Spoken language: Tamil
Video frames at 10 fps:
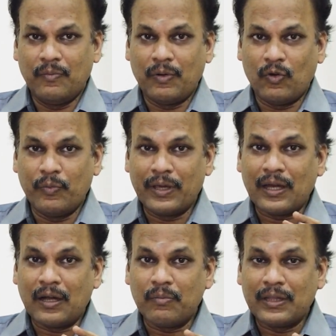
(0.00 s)
இப்போ
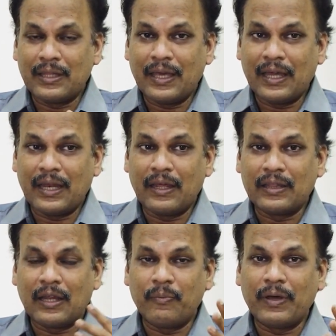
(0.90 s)
ஒமிக்ரான் பற்றி ஏன்
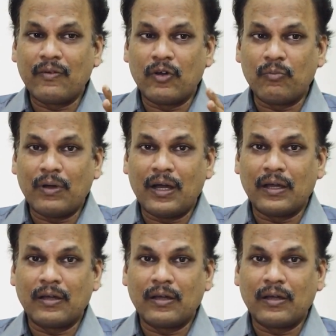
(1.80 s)
இத்தனை பேருக்கு வருமா